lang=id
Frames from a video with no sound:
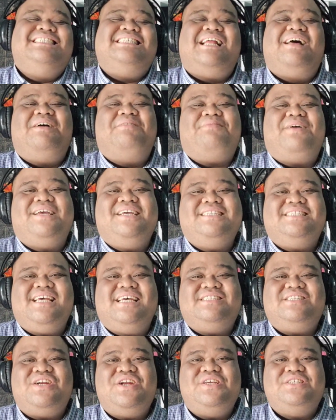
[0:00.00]
Selamat pagi,
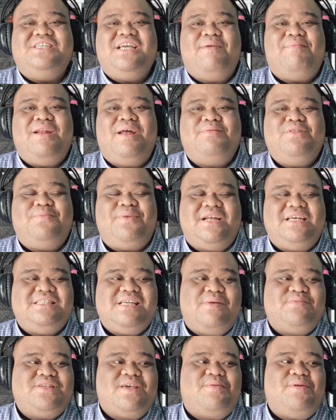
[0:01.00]
siang, sore, dan juga malam untuk para
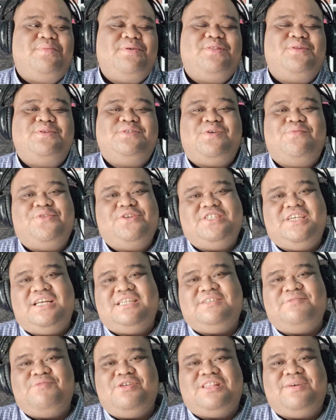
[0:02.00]
subscriber Big Tulus
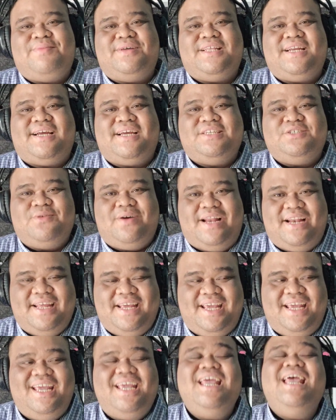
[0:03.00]
Official semua tanpa
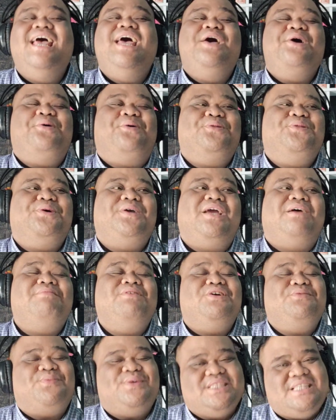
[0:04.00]
terkecuali. Untuk
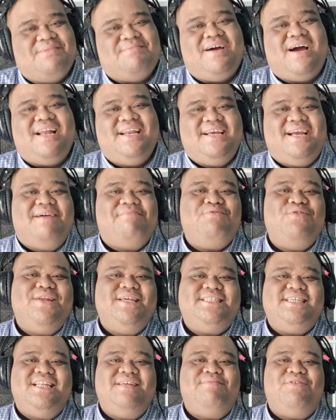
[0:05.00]
yang baru pertama kali gabung
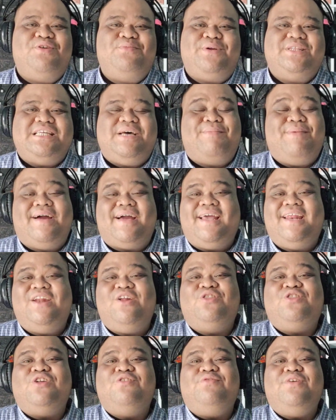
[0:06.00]
di sini, baru pertama
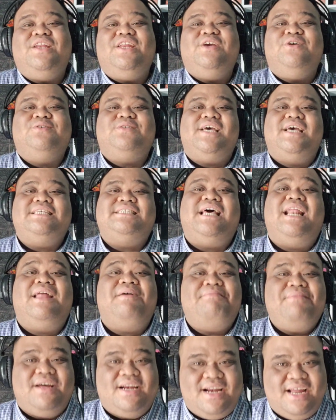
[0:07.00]
kali nonton video saya,
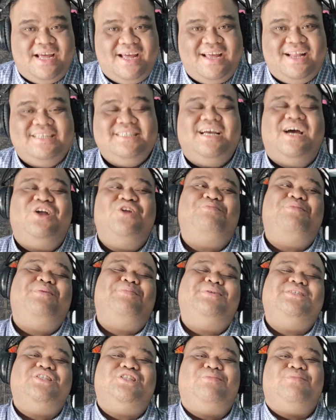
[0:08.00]
salam kenal. Jangan lupa
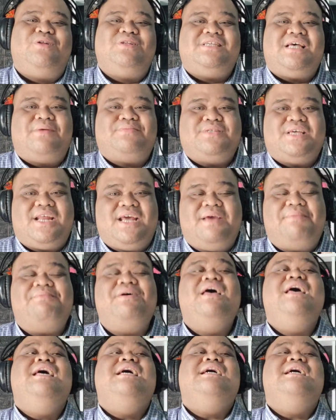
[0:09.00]
pencet tombol subscribe,